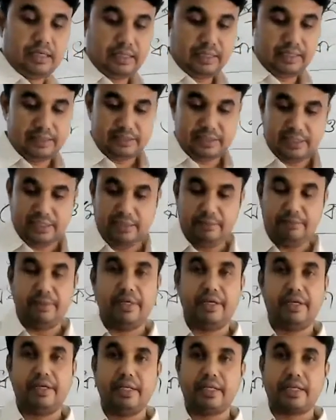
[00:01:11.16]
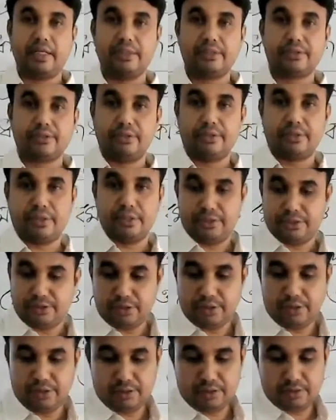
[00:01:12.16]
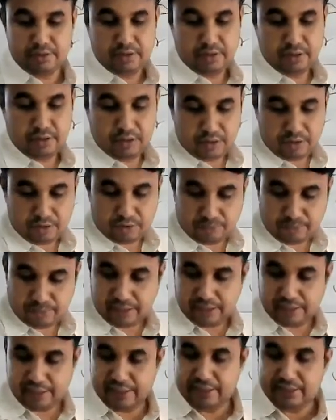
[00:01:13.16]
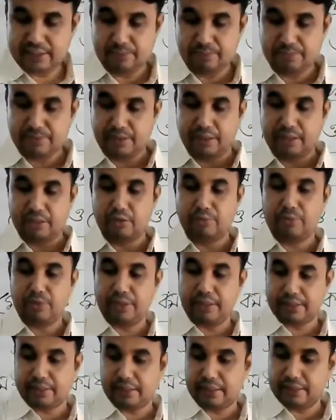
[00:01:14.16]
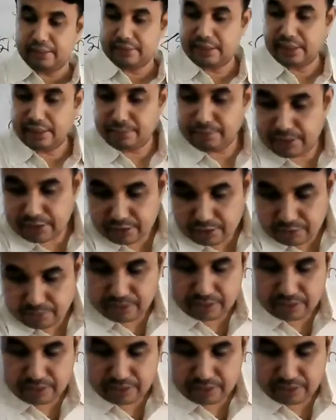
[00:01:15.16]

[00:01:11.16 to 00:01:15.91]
অ্যাসাইনমেন্টের কাজ করতেছ তোমরা এই সপ্তাহের উপর একটা অ্যাসাইনমেন্ট